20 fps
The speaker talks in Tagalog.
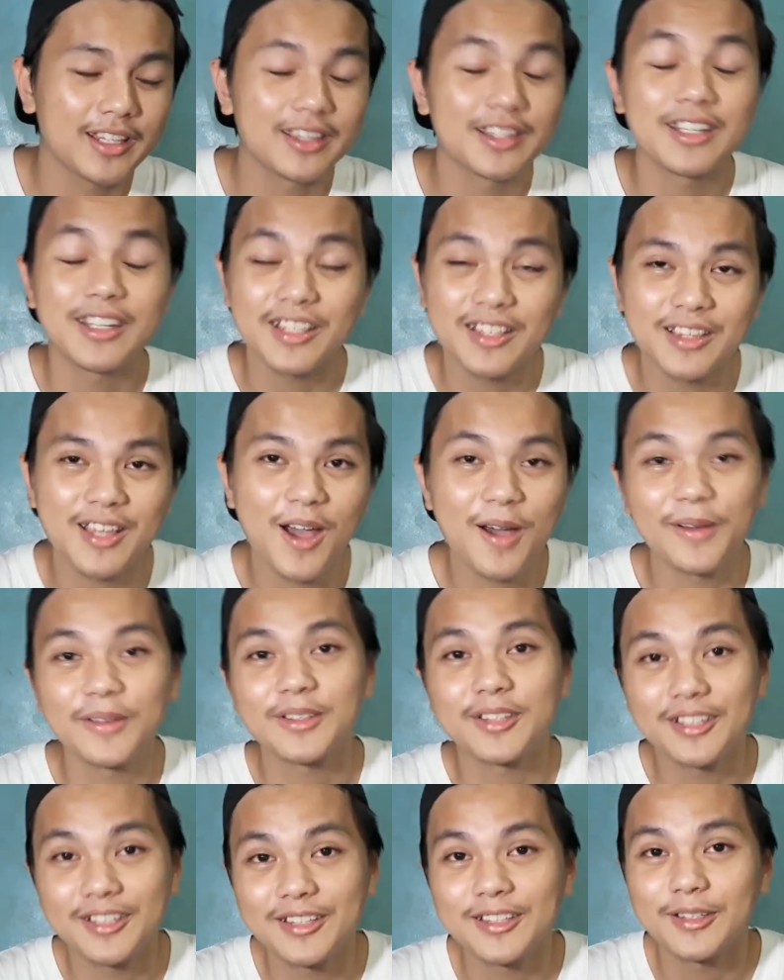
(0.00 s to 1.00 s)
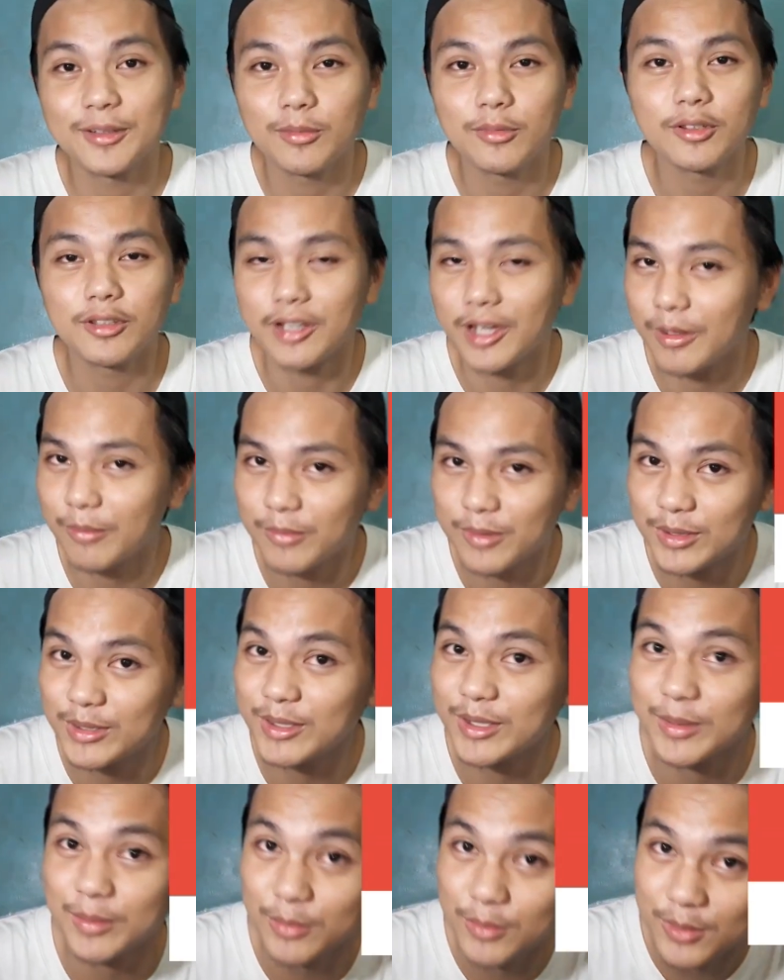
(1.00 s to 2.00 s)
3,000 subscribers
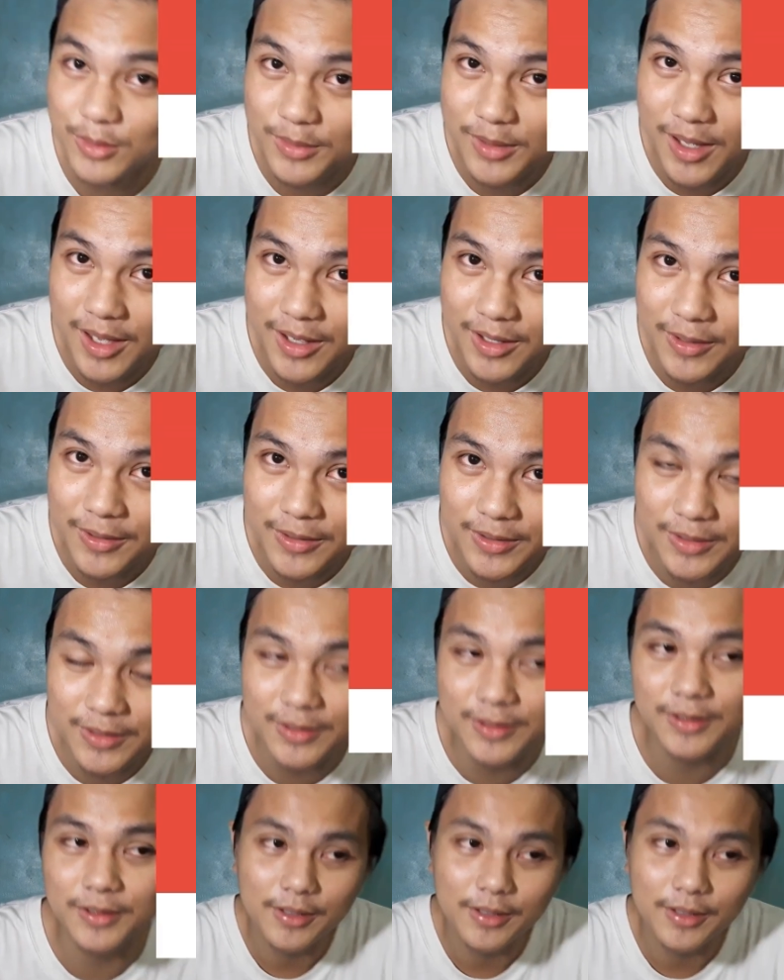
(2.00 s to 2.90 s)
na po tayo na.